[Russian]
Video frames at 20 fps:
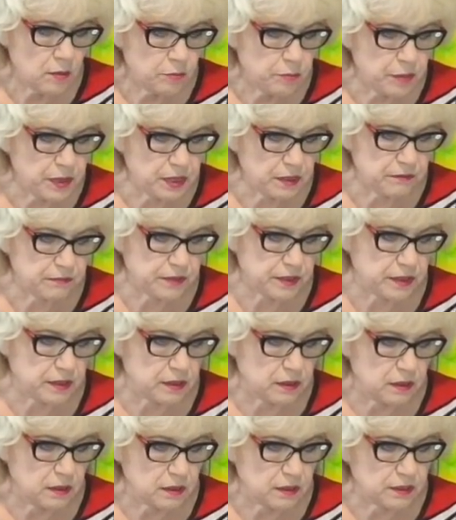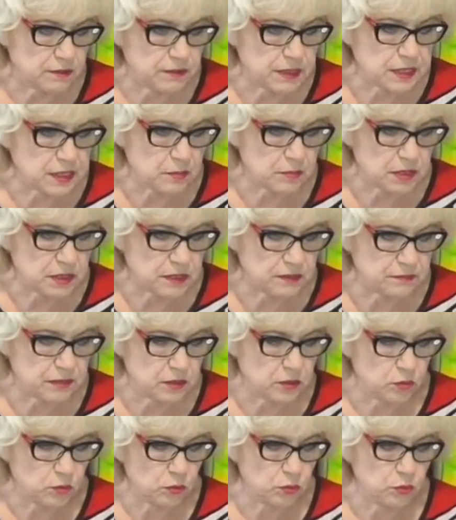Первое, два томата в
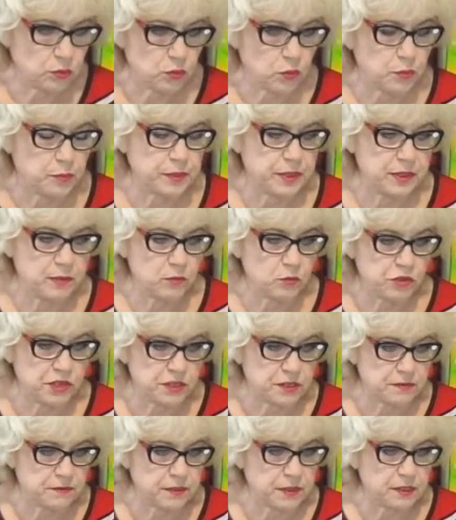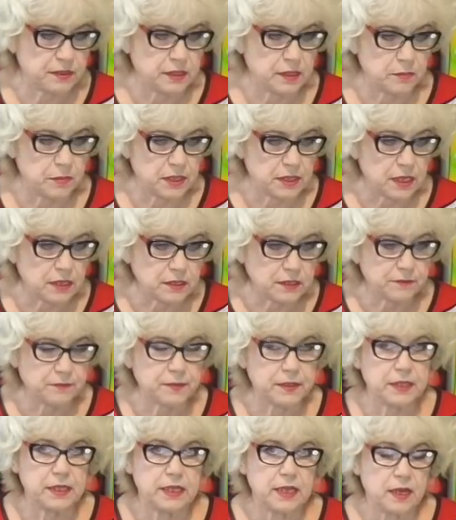одну лунку, преимущества
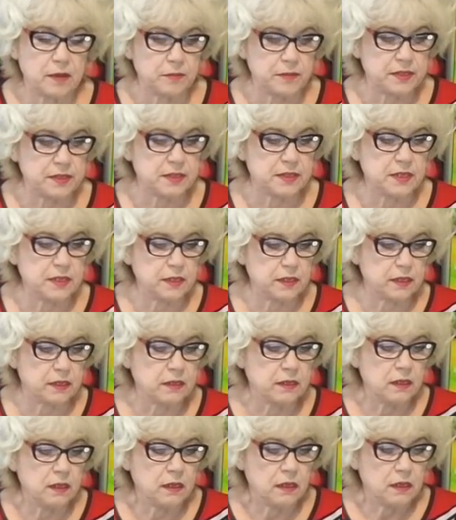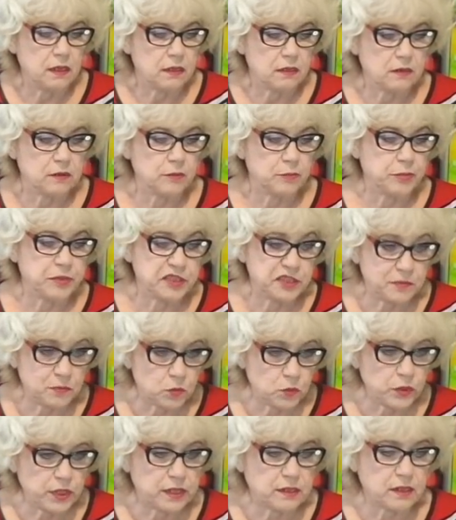детерминантов, где я объяснила,
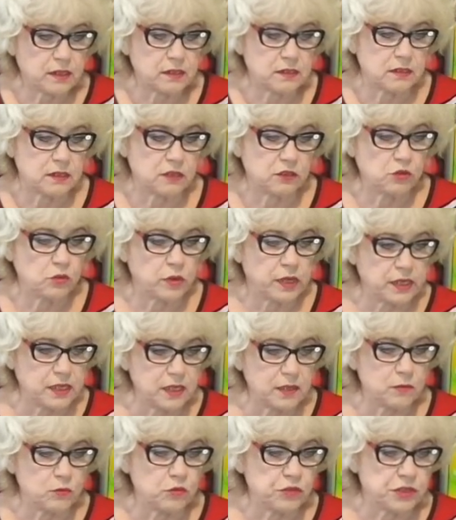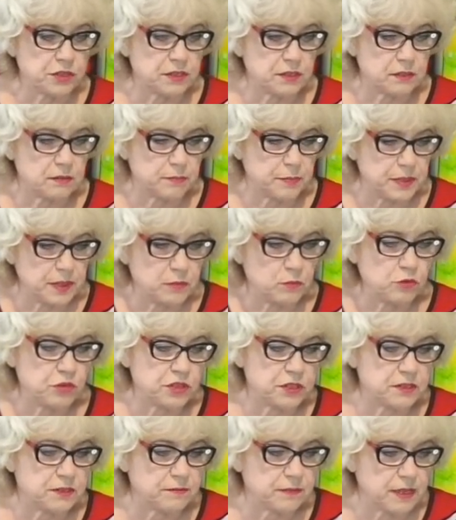почему я так сажу, какие
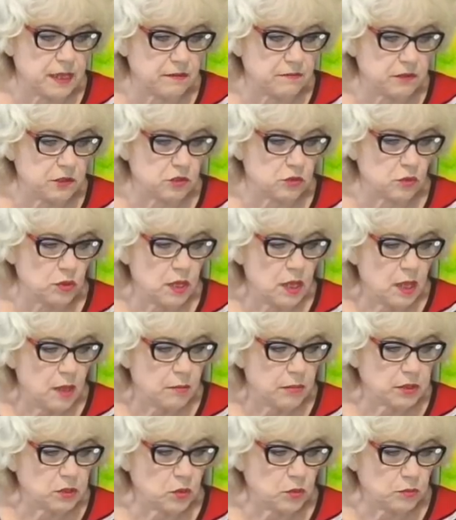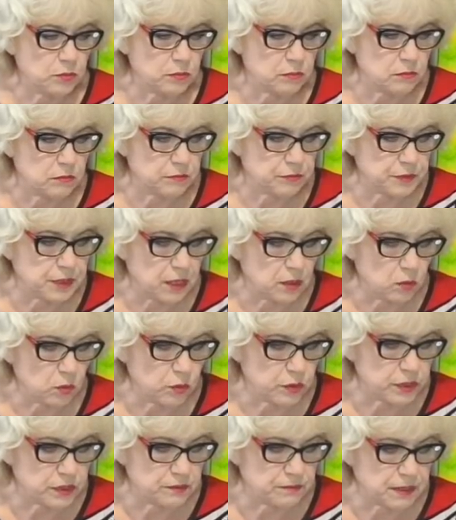преимущества я вижу. Потом
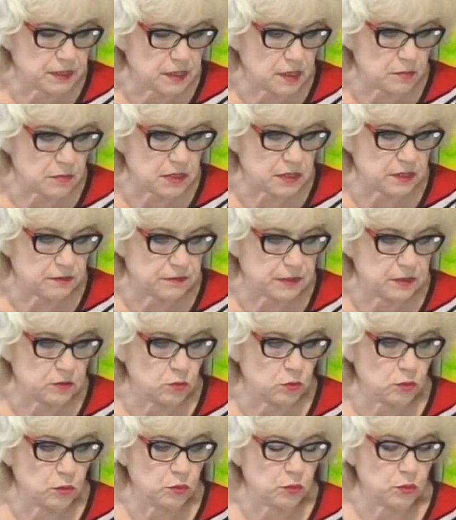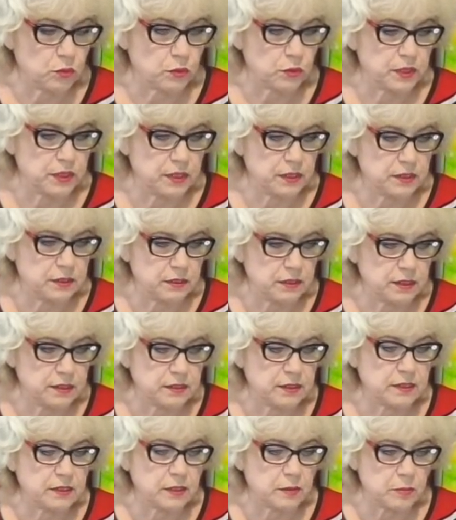второе, два томата в одну лунку,
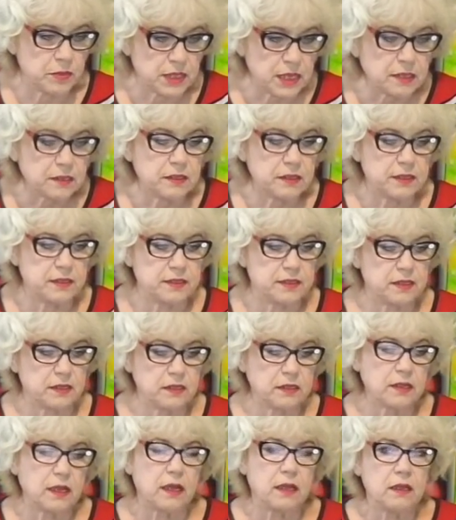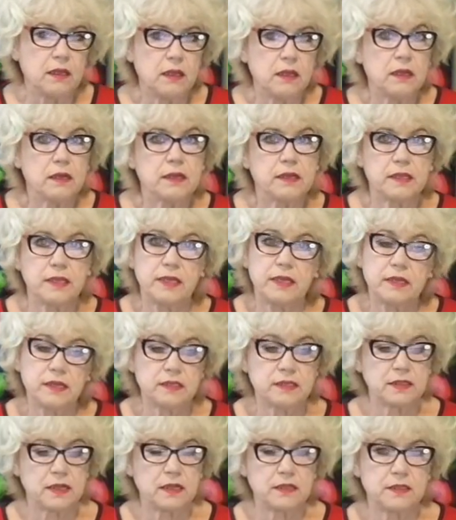индетерминантные сорта, где я
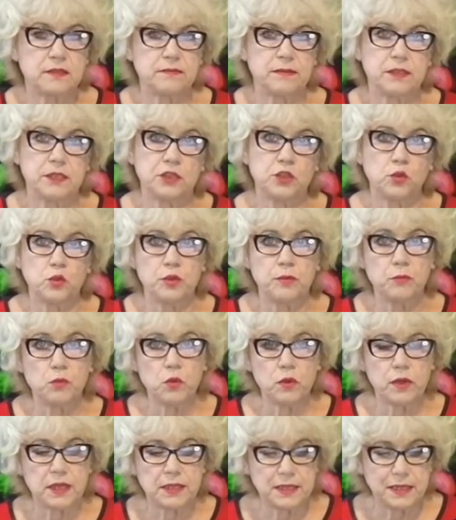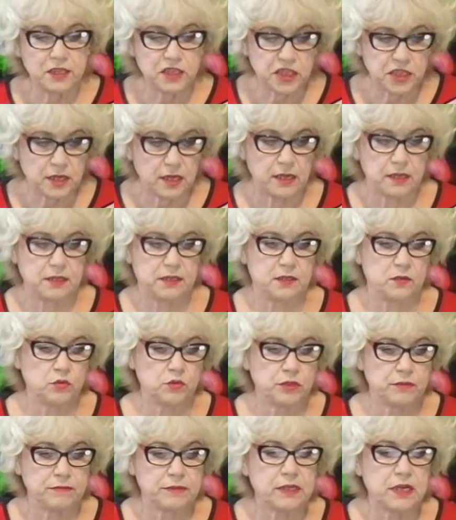рассказывала, что немного отличается
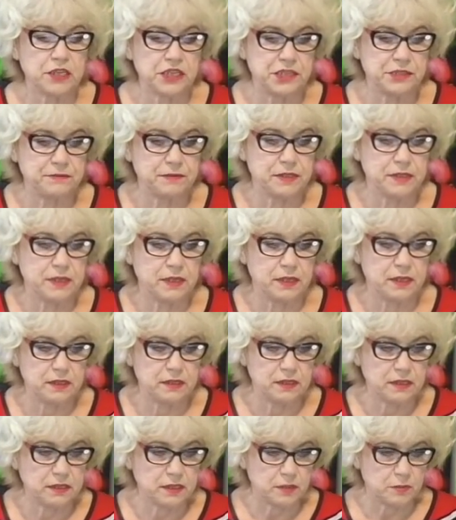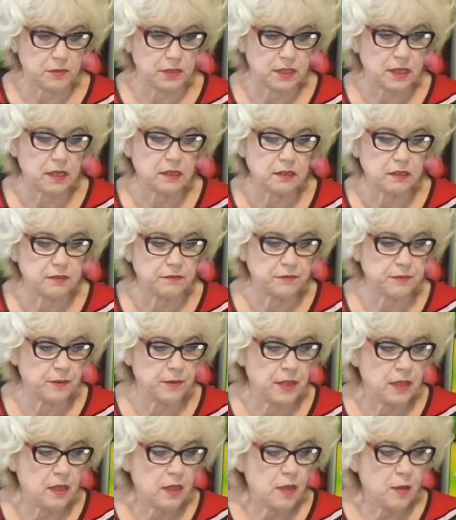уже выращивание индетерминантов –
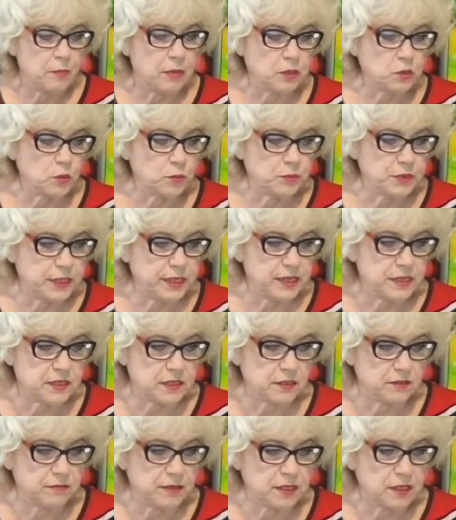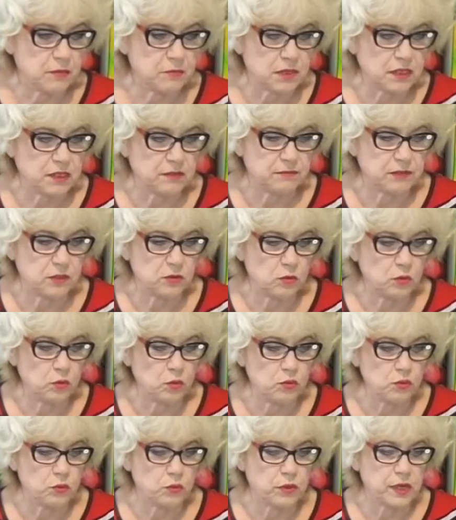Потом третье, два томата в одну
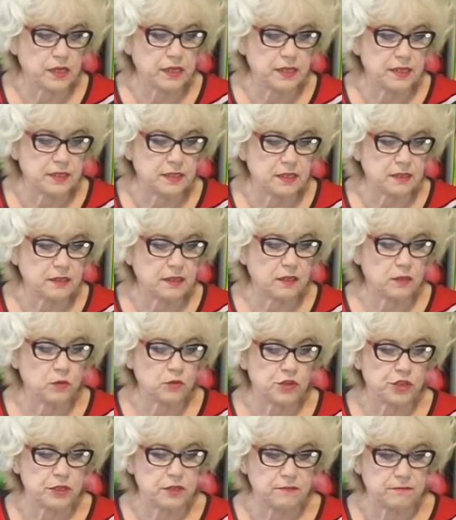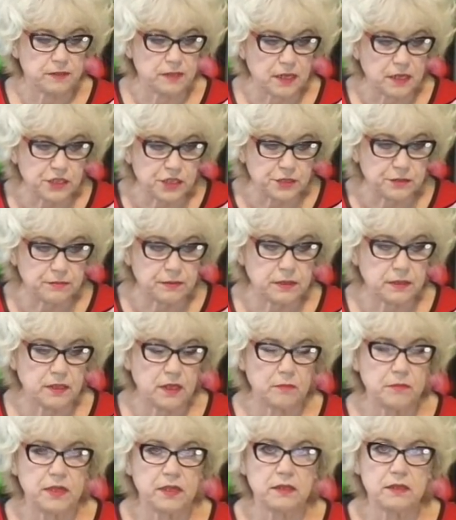лунку, какие сорта лучше не выращивать.
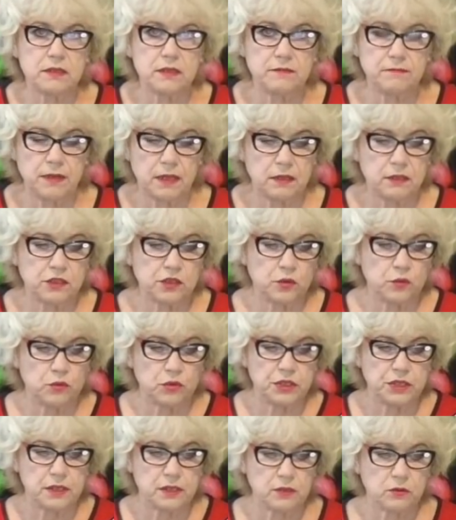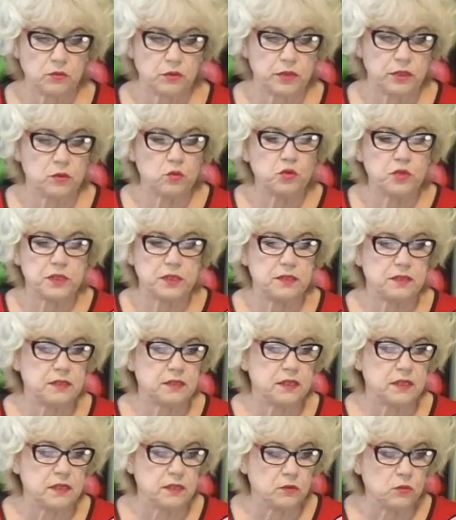Там я называла, что вот те, которые
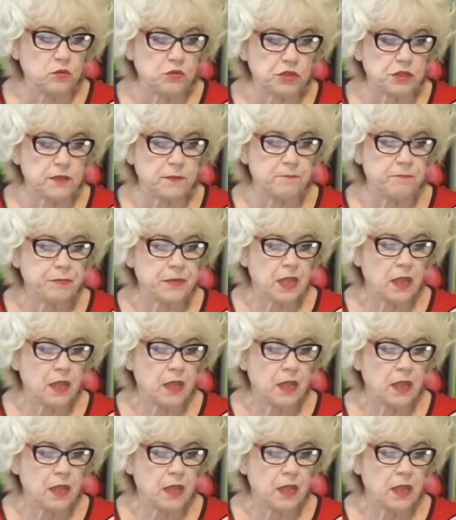кустистые, не нужно.